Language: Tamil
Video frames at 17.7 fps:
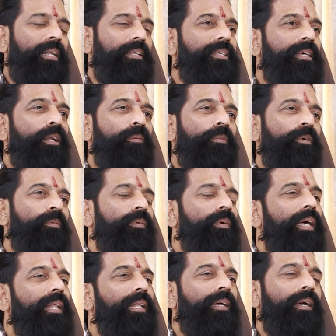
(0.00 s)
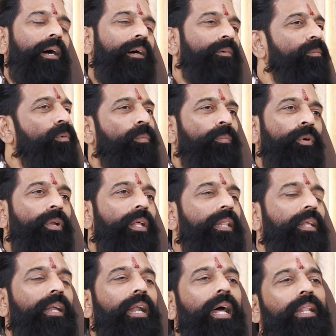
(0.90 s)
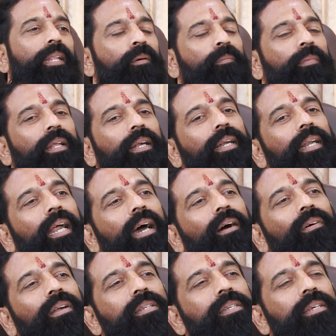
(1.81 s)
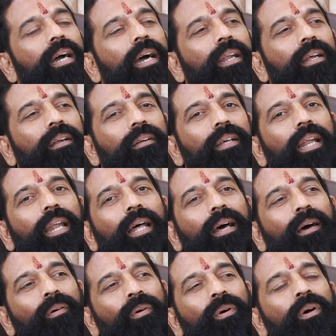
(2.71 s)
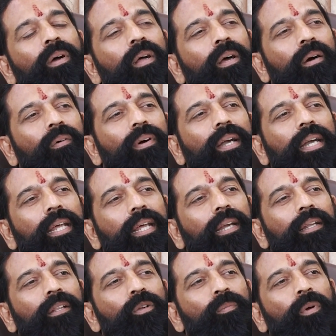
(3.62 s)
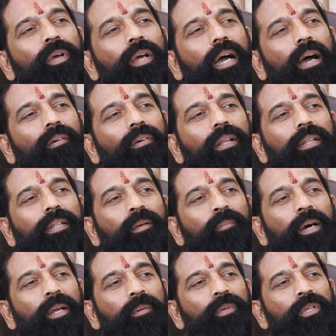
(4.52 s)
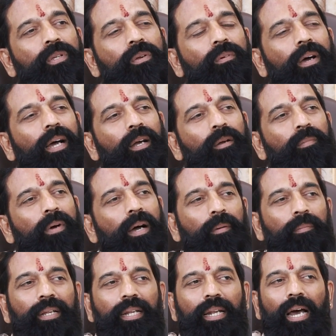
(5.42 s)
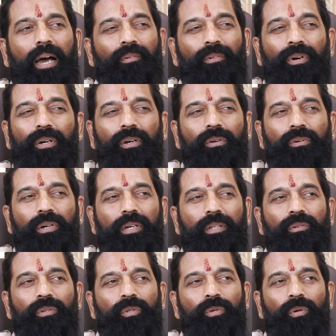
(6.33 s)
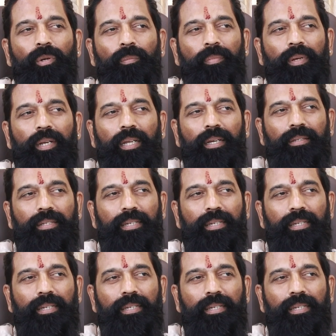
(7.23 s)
பல சிரமம் அது புரியுதுங்களா அதே மாதிரி ட்ராவல்ஸ்காரங்களும் எல்லா வண்டியை எடுத்துகிட்டு போய் காவல் நிலையத்துக்கு பர்மிஷன் வாங்கணுமா அப்படின்னா அவங்களுக்கும் அது வந்து ஒரு பெரிய